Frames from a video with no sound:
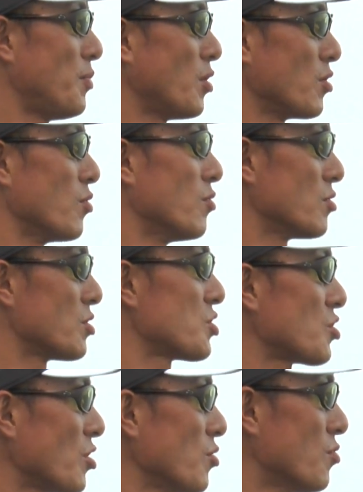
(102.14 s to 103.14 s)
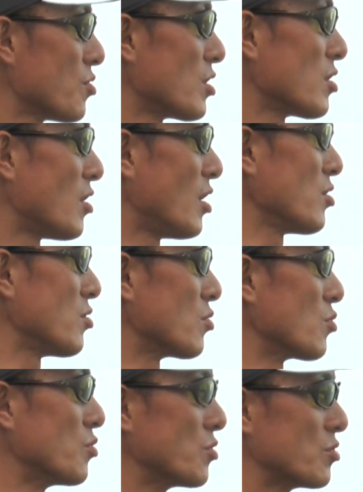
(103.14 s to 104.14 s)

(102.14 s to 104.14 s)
ねはいよ下に大金が入ってるところ